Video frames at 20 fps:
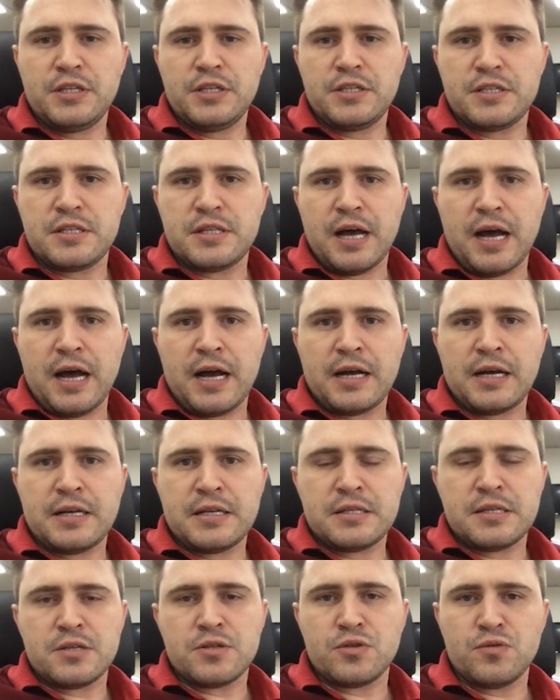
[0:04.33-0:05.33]
de
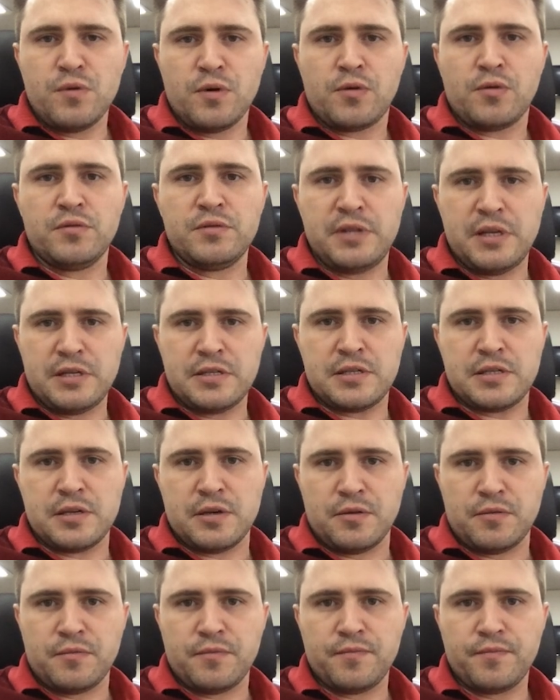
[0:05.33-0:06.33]
estacas, a sua
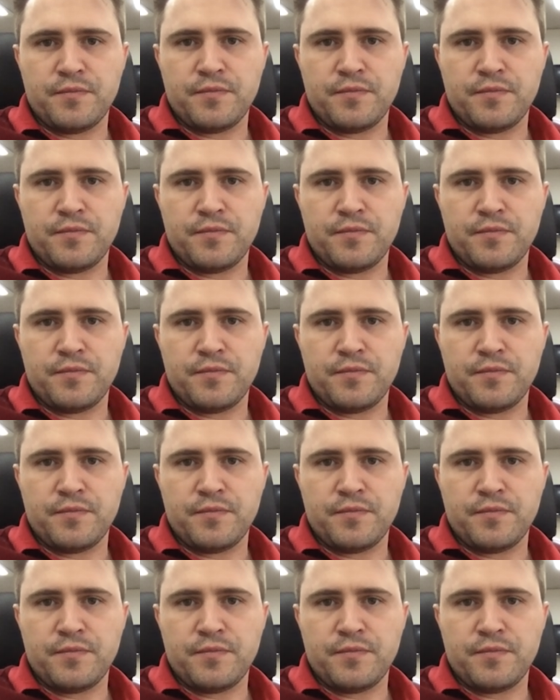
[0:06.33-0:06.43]
contenção.